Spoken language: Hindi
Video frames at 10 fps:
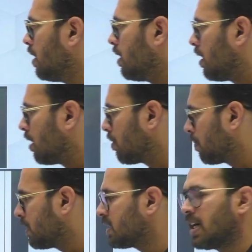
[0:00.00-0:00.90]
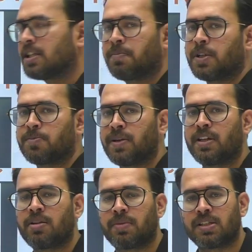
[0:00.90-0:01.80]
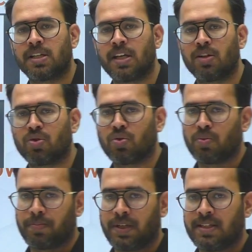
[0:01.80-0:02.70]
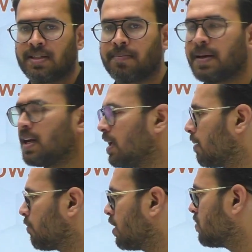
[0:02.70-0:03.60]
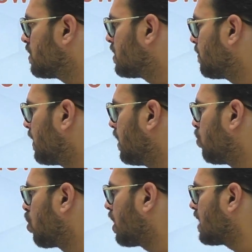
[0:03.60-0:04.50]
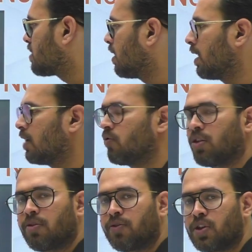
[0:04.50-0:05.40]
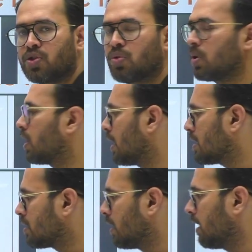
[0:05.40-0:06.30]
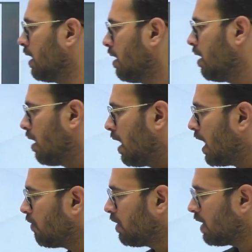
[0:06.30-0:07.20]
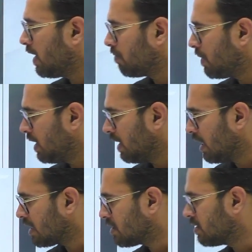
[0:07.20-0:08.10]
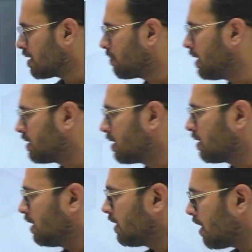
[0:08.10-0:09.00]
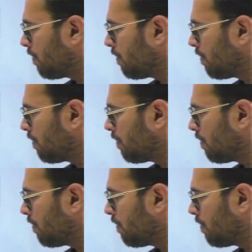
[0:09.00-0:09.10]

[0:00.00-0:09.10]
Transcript: लगभग 50-55 दिन बचे हैं तो प्री से पहले आप फेज वन से पहले वो क्लास लेंगे फिर फेज टू की क्लास लेंगे एंड वी टेक मेनी क्लासेस आप देख सकते हैं यहाँ पे